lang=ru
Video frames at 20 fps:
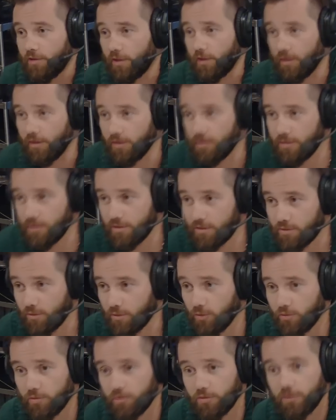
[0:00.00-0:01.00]
такая, знаете,
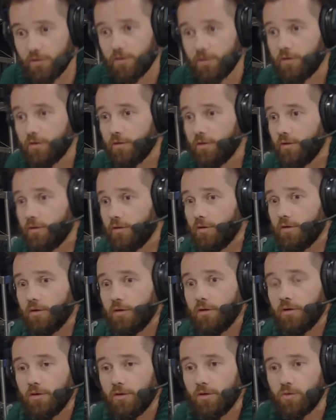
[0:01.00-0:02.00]
ага. он э,
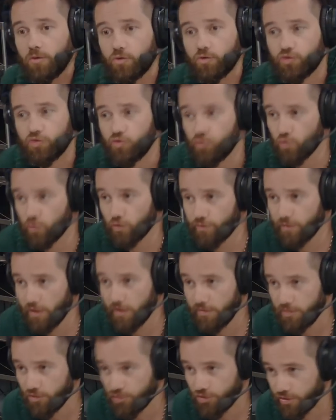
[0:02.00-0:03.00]
очень
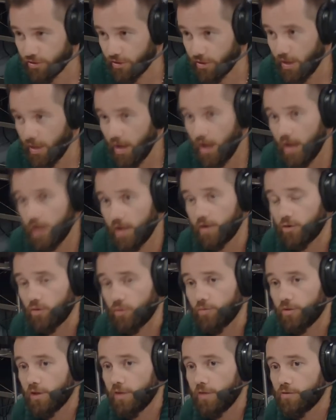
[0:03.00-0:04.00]
неуравновешенный.
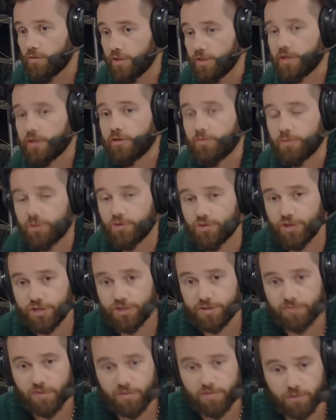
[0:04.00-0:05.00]
Кроме того, знаете, когда
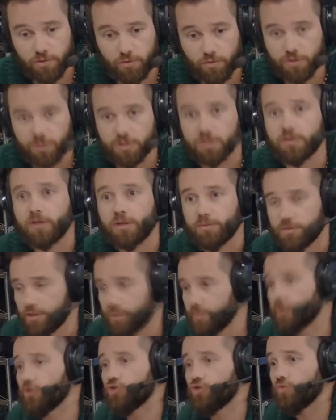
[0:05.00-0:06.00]
приезжаете в Африку, если
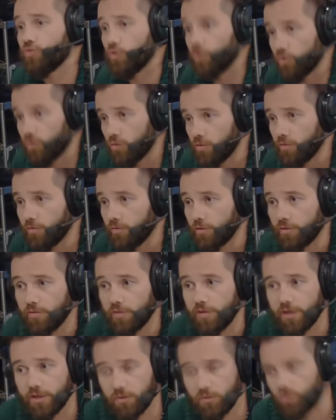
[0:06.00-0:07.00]
снимать животных,
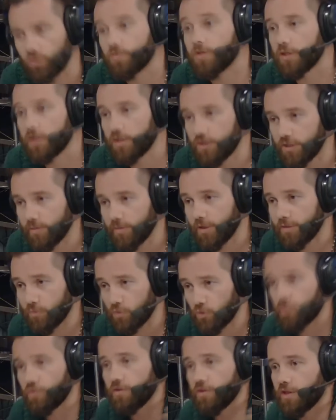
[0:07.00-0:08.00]
говоря. Ну, не обязательно
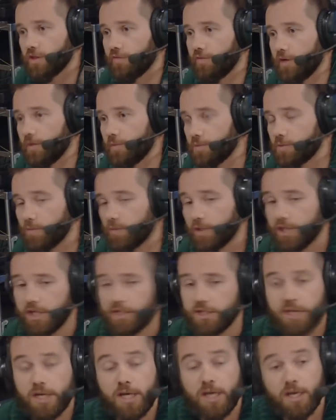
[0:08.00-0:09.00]
снимать, просто на сафари
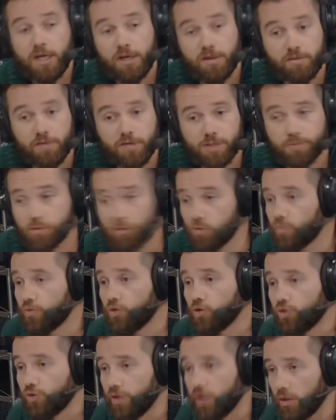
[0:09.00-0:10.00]
посмотреть. Вас
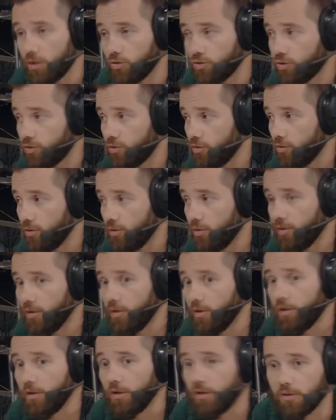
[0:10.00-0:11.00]
предупреждаю,
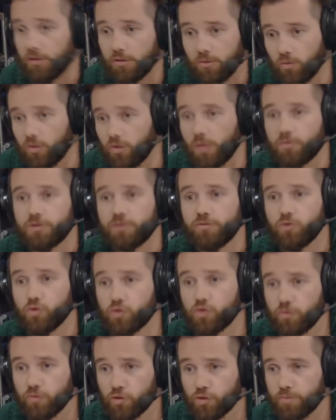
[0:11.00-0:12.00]
что э, ну, там
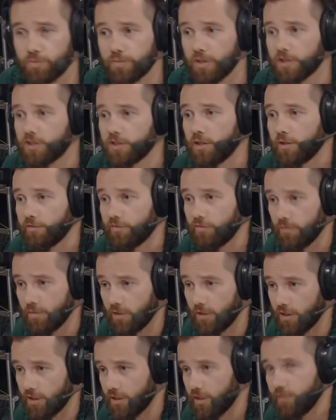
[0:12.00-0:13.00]
98%
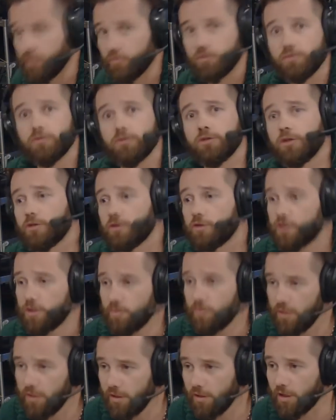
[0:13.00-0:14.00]
обитателей вот, вот этой
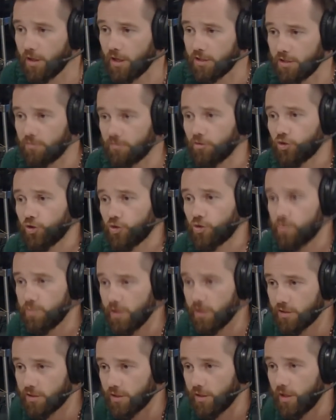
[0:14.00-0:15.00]
земли хотят вашей
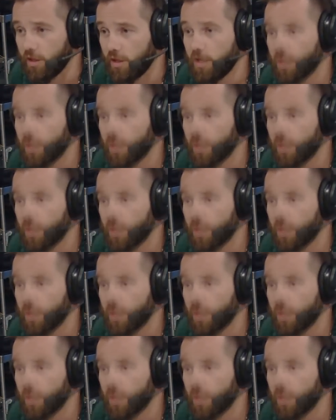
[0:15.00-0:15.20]
смерти,